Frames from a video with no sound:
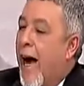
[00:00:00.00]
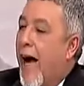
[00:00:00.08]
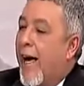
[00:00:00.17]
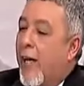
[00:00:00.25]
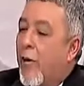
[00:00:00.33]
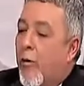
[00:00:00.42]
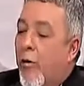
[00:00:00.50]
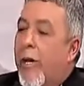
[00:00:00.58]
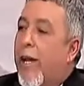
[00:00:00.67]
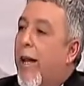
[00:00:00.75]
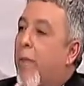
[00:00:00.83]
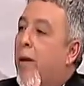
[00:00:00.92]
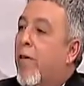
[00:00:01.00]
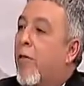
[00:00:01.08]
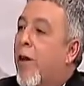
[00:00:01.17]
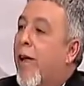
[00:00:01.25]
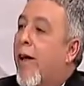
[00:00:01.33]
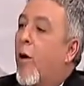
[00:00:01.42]
a instruir a las
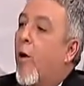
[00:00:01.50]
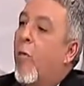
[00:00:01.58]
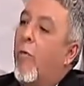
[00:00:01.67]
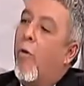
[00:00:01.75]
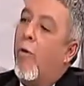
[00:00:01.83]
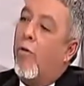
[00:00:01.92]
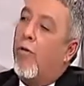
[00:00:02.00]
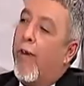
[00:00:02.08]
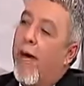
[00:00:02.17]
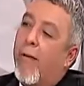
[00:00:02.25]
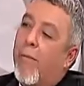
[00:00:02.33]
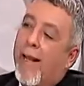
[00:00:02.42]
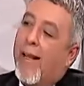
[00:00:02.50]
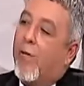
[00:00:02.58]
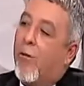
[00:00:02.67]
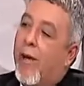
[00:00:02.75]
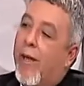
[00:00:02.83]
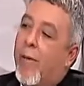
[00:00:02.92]
personas de cómo se arman
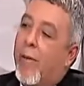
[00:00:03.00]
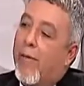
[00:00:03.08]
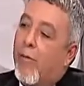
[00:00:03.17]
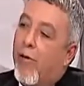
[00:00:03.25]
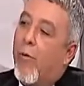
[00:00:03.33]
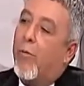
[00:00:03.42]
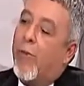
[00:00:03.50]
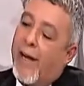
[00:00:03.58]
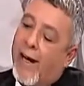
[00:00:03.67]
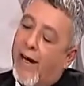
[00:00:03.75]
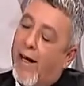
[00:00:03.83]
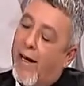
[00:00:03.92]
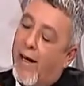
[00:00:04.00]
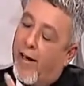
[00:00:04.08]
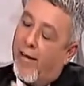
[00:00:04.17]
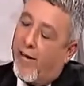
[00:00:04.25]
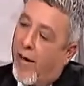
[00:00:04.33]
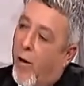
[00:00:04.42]
las ollas de presión para que